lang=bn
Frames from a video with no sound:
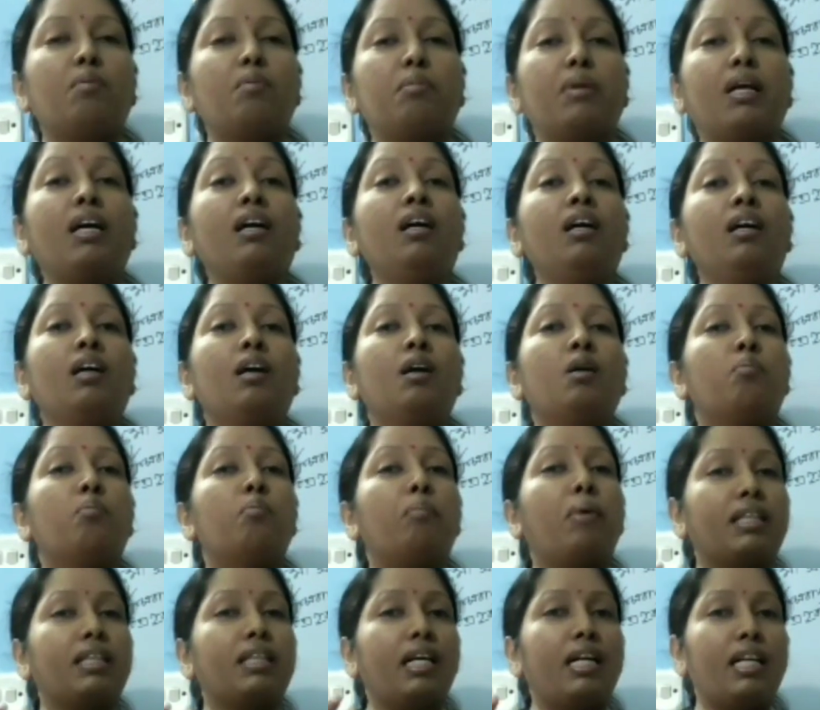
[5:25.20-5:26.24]
মাথায় রাখতে
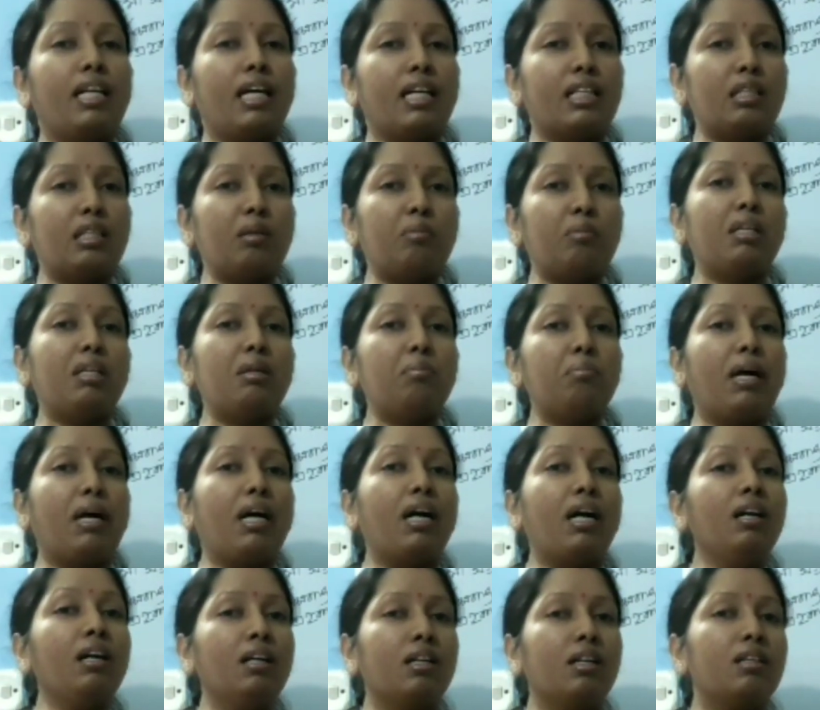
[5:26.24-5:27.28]
পারি বা কি
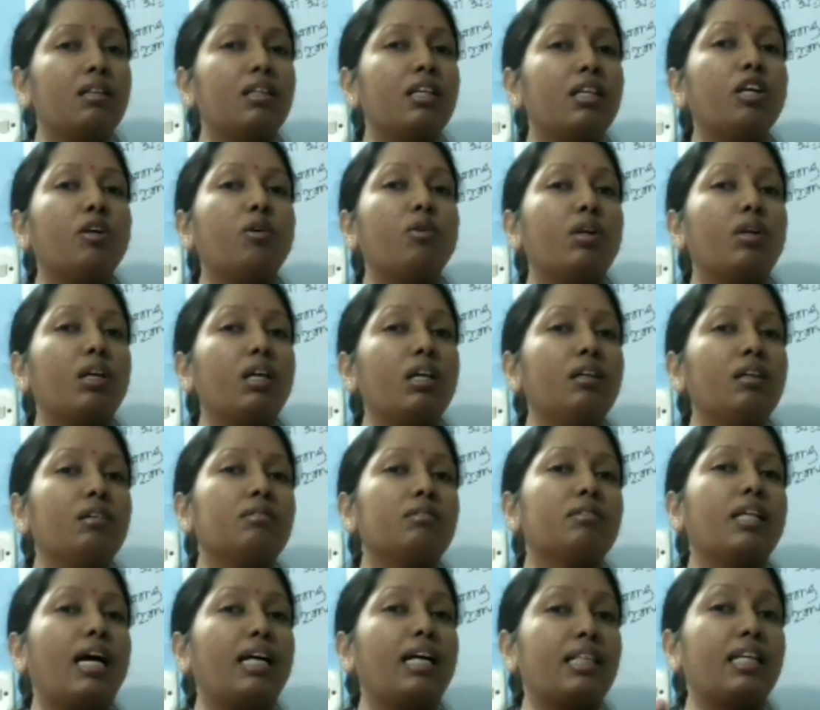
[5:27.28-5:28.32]
করে তাড়াতাড়ি
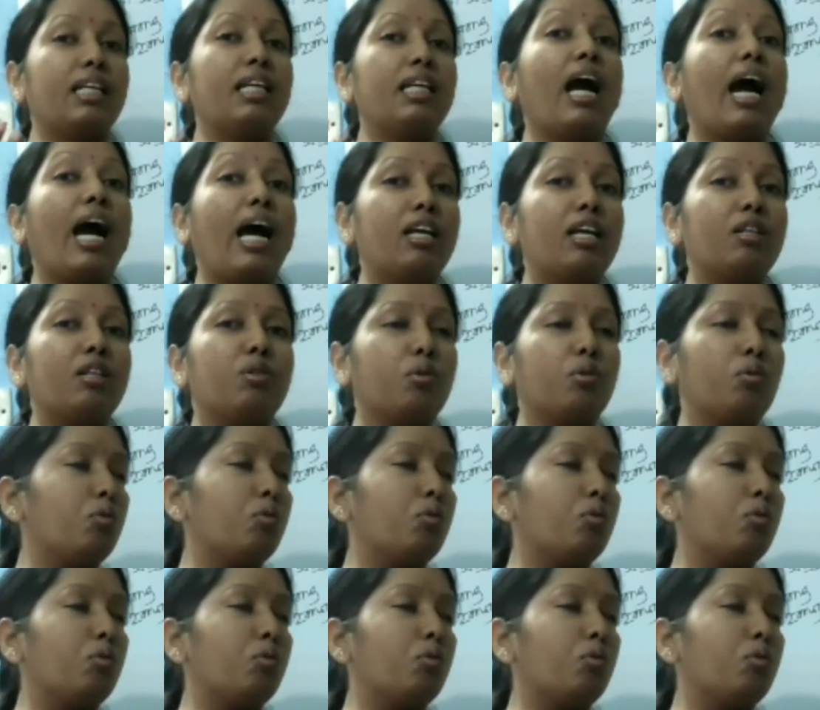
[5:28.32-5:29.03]
আয়ত্ত করতে পারি